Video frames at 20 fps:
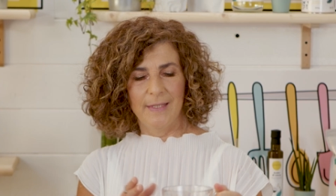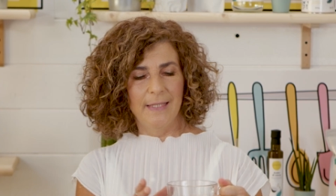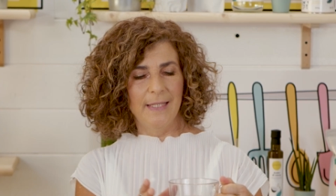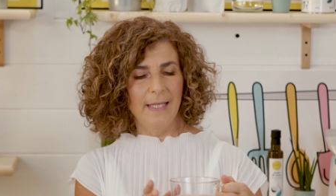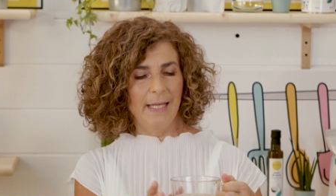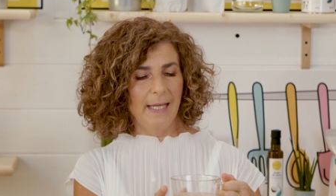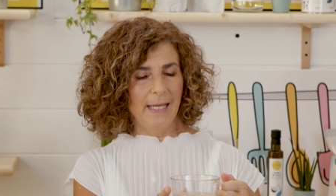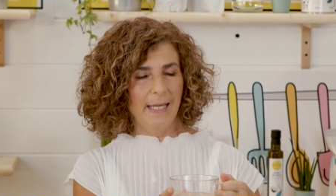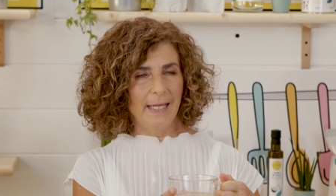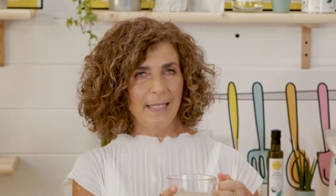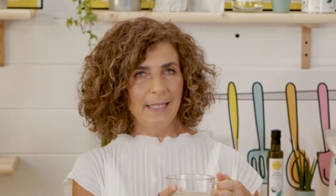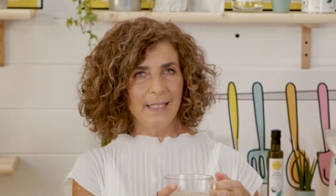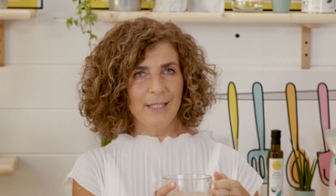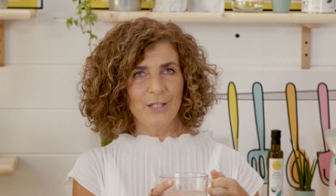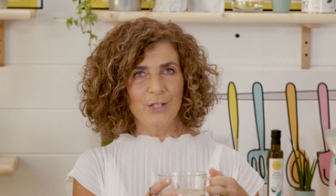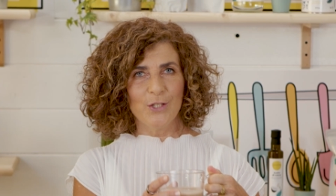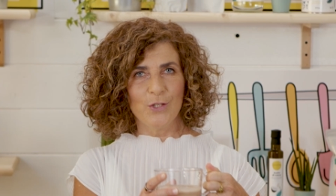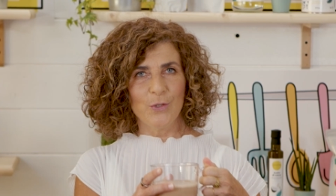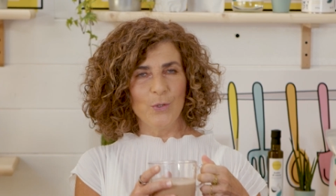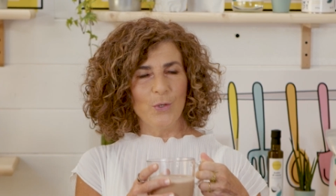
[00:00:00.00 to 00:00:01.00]

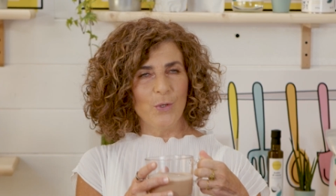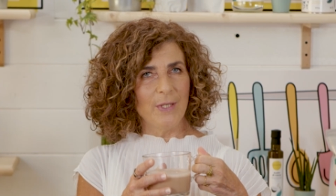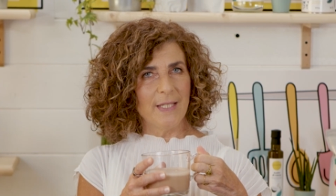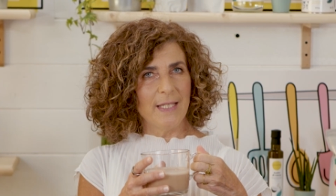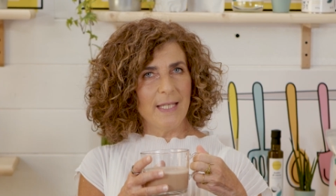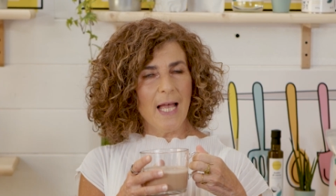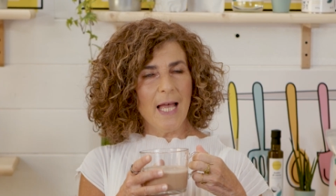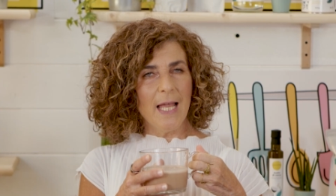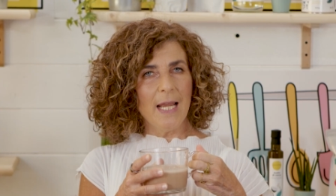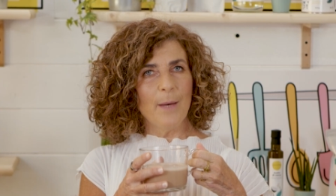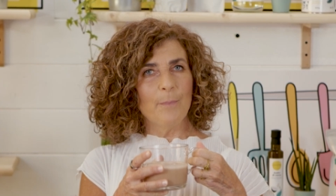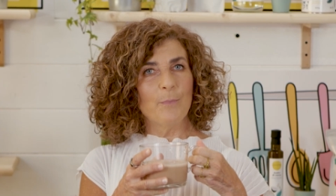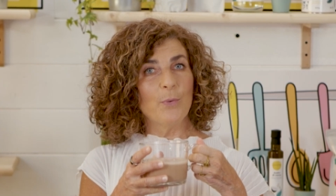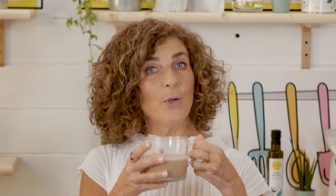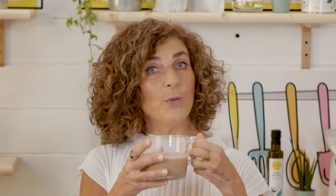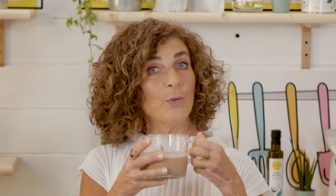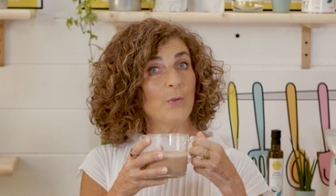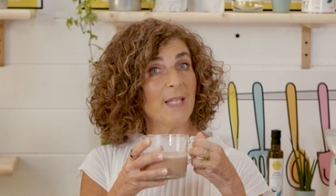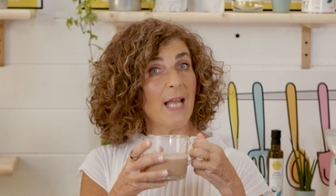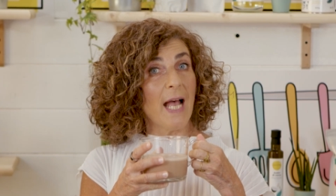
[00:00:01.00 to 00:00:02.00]
deliziosa, la
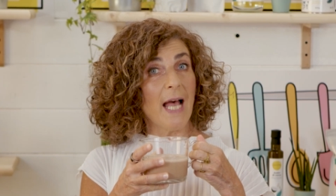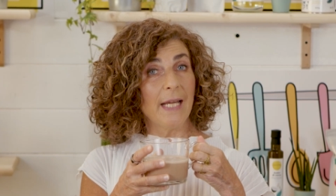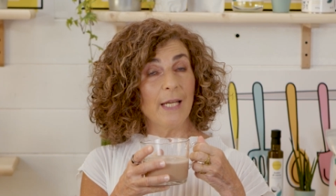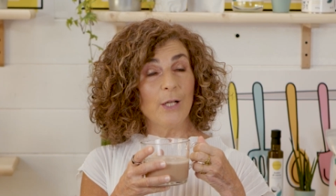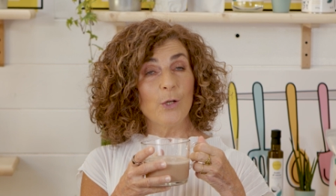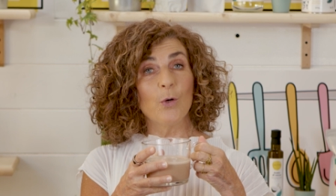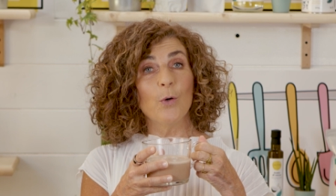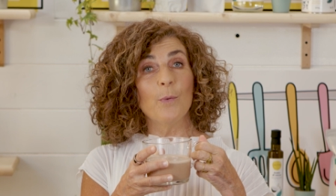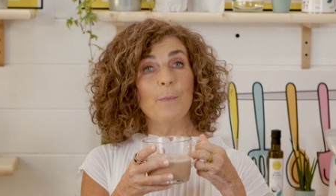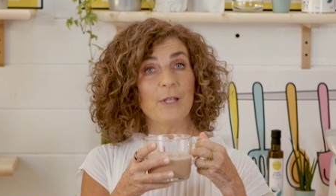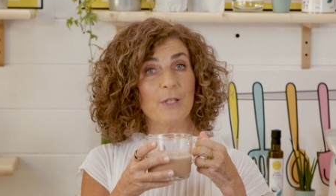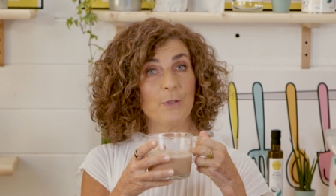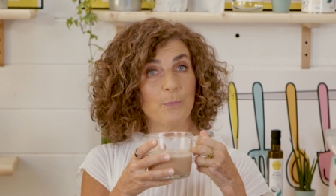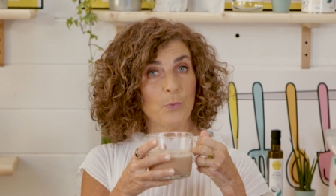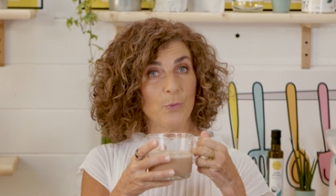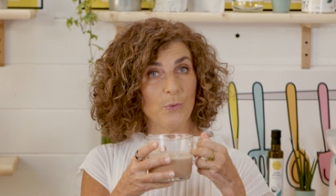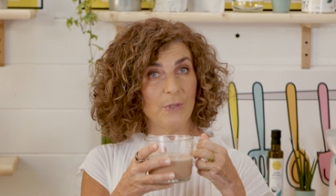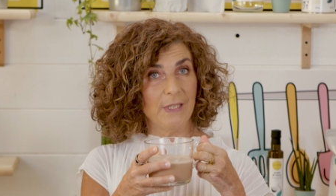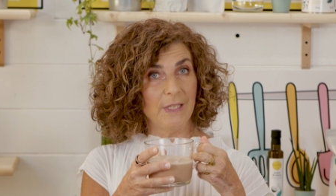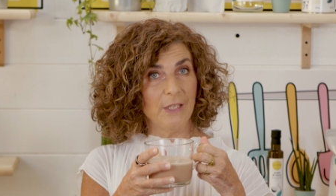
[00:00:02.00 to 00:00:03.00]
puoi usare come
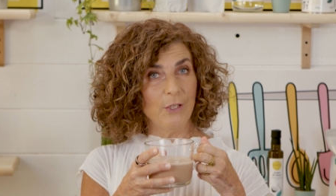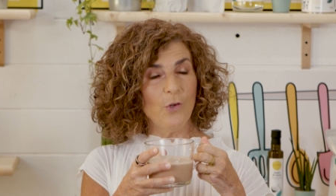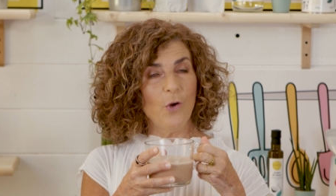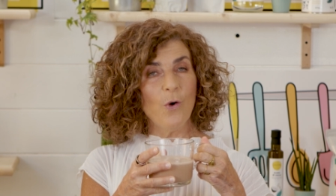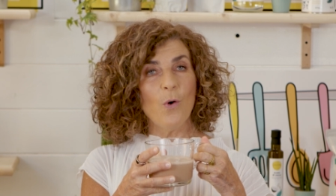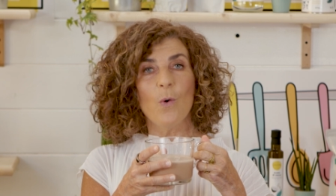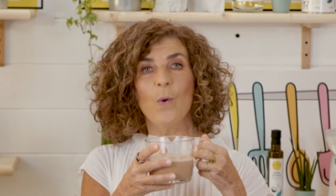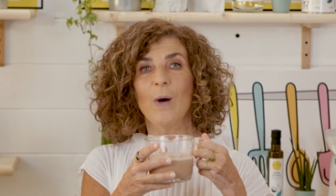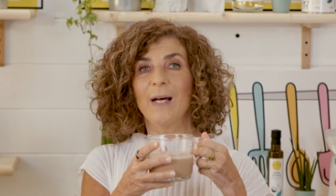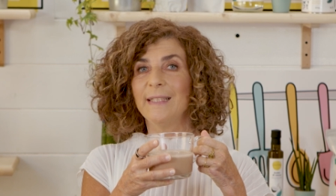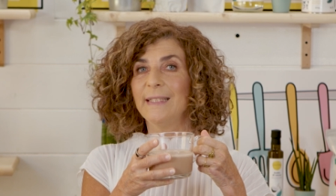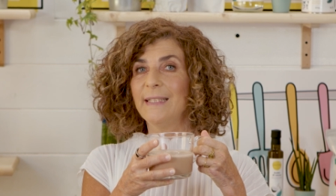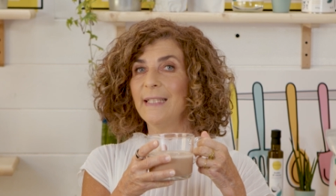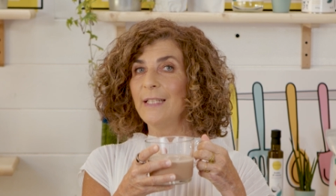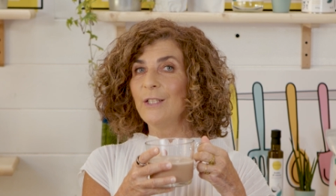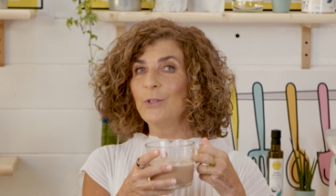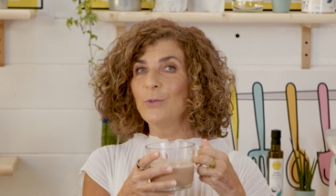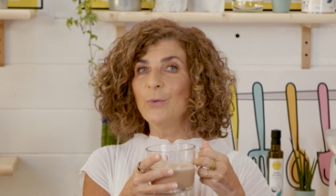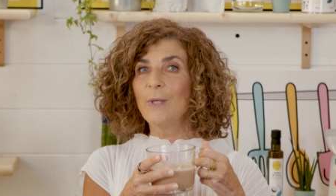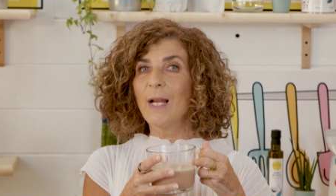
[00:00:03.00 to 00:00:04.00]
spuntino o
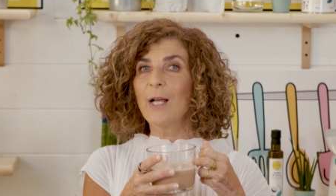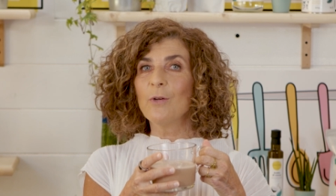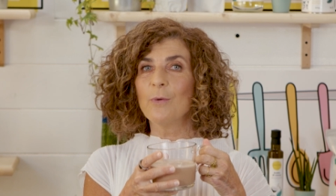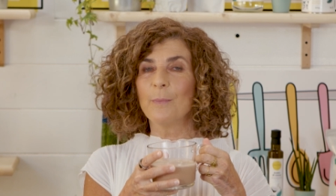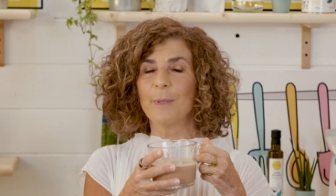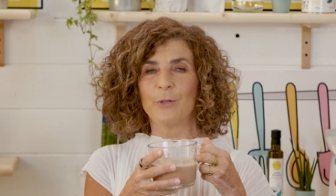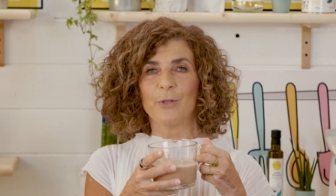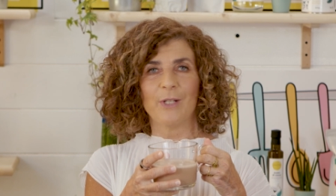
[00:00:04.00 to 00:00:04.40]
addirittura come